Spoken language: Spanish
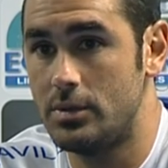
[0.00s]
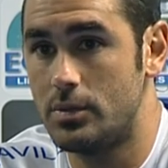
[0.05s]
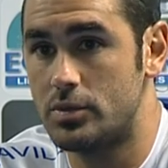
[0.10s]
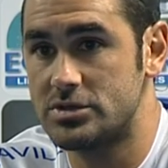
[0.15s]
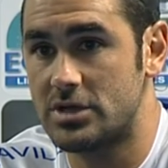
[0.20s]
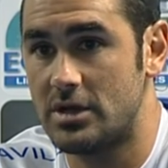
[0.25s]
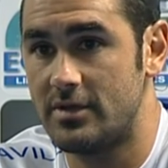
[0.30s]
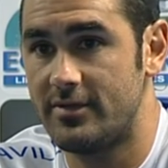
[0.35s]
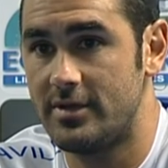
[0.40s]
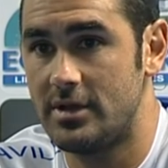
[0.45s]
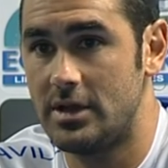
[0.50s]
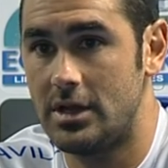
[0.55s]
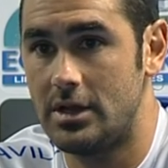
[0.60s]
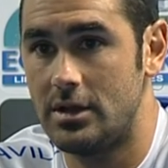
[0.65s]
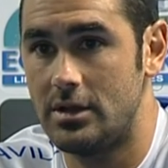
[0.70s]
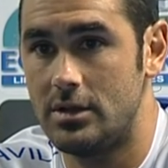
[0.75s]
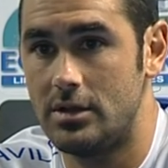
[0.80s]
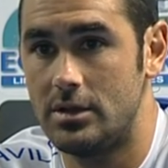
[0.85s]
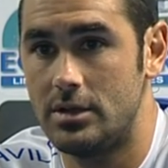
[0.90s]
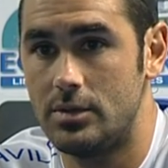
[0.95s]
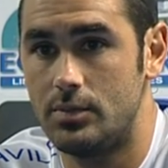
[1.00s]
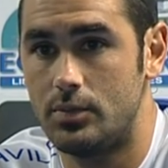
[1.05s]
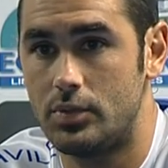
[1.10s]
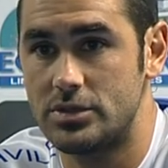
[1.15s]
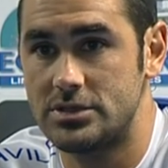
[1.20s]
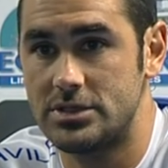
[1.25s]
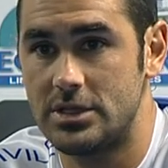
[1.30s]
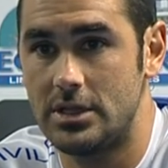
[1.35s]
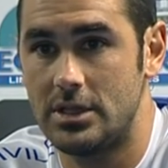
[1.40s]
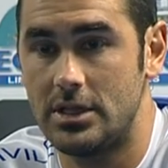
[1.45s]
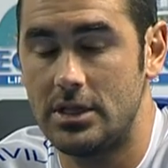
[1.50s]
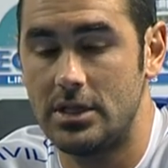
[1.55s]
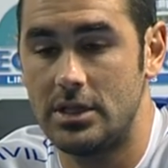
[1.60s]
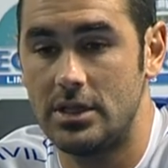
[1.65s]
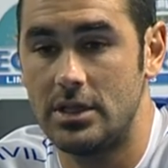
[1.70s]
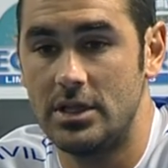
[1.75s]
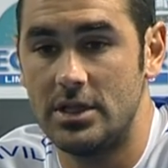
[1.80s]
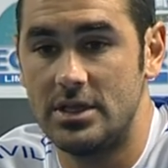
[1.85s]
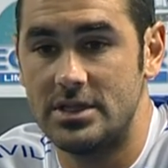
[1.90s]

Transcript: pues que al final pues, eh,